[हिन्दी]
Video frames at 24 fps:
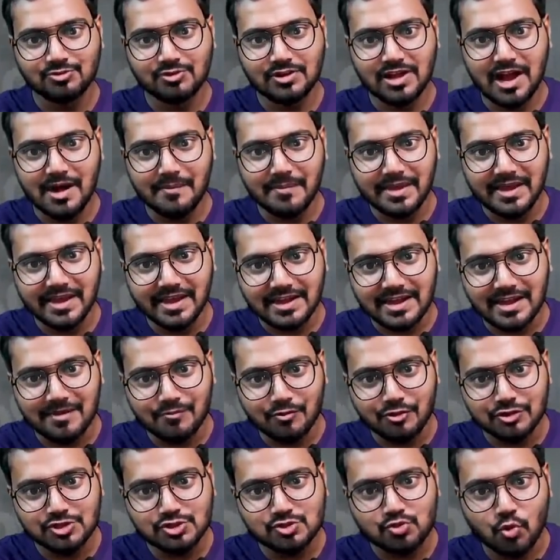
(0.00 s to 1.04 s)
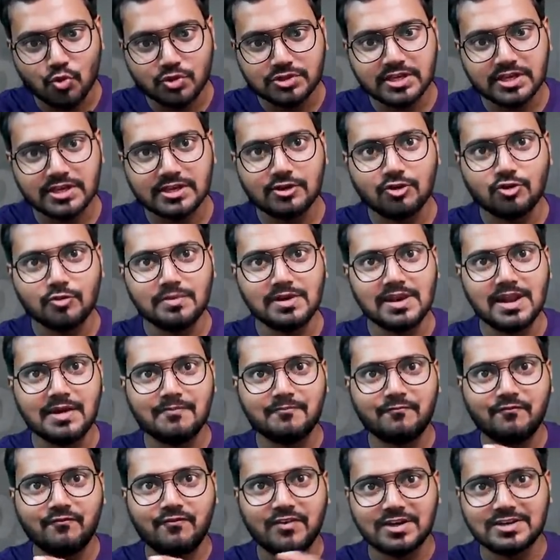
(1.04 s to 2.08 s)
तो यहाँ पे एक हमको स्टोक देखने को
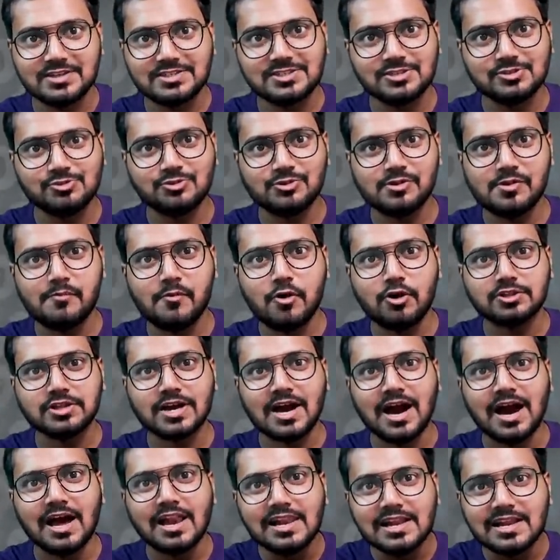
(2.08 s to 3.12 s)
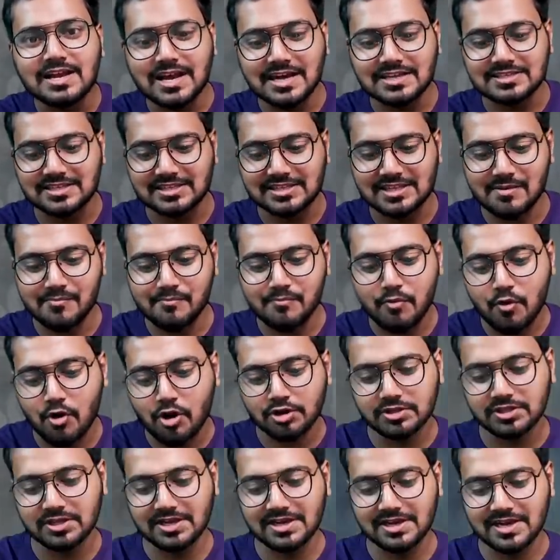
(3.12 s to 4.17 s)
मिला फट से जो कि बहुत हल्का सा था
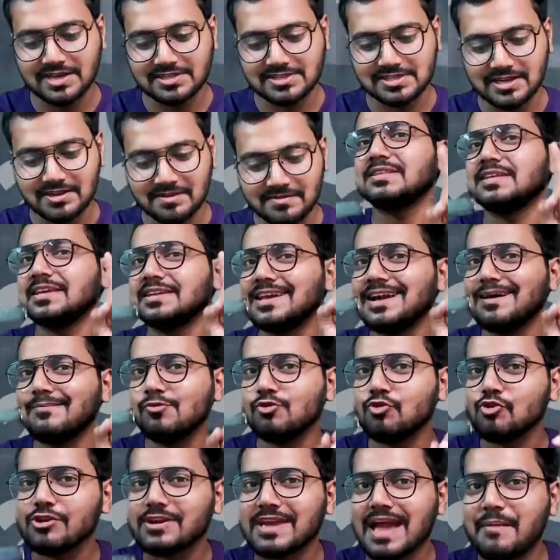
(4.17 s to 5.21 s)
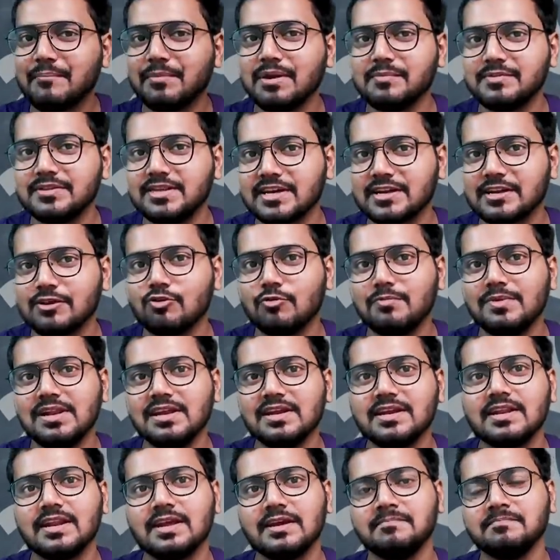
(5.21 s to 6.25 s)
बहुत हल्का सा पता नहीं आप लोग कैमरे पे देखने को
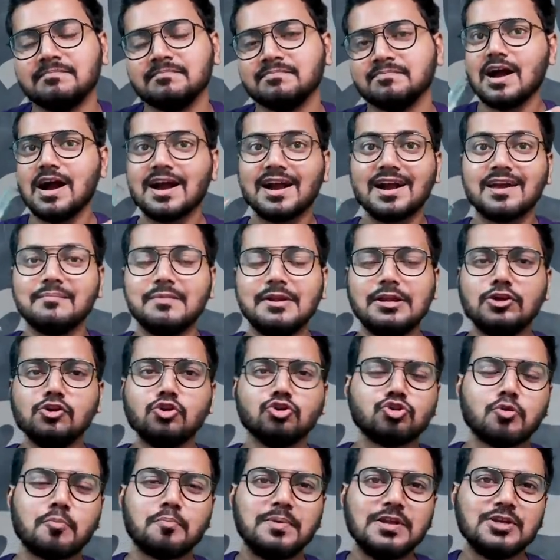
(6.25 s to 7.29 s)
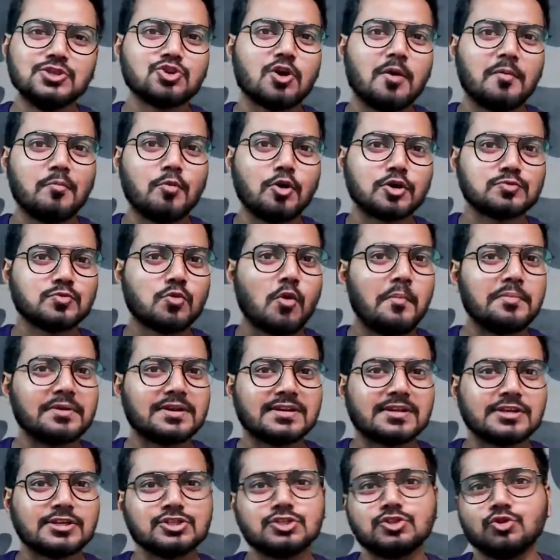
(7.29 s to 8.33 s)
मिले कि नहीं अगर मिली हो तो प्लीज कॉमेंट बॉक्स में
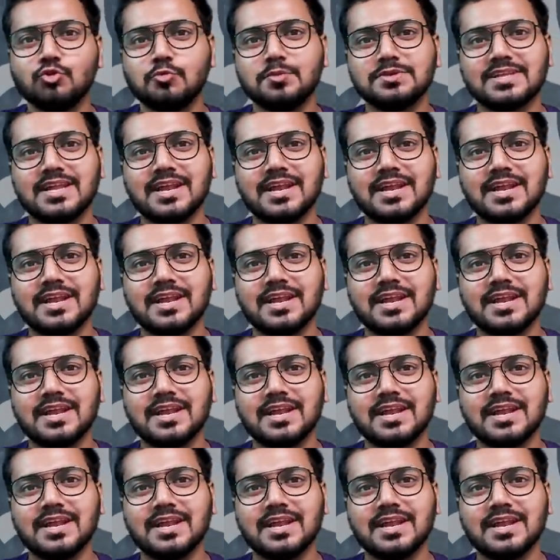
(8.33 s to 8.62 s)
कमेंट करके जरूर